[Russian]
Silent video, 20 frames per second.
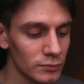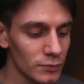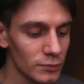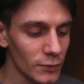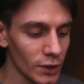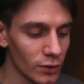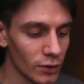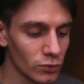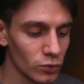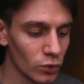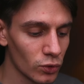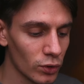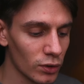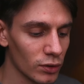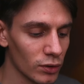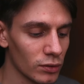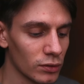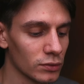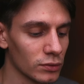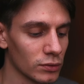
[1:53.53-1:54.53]

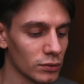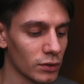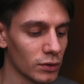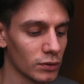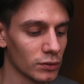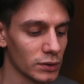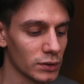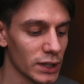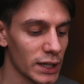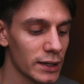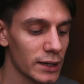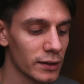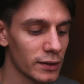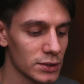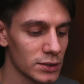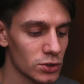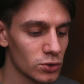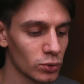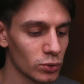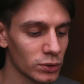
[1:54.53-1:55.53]
но э, не
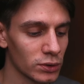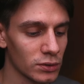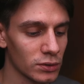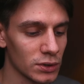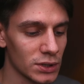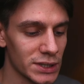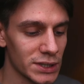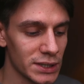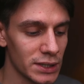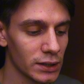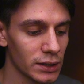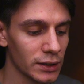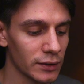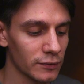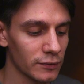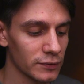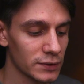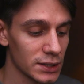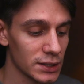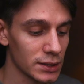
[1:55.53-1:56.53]
растет сильно
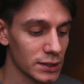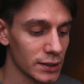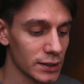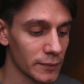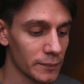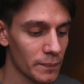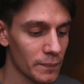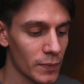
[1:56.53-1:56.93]
в цене.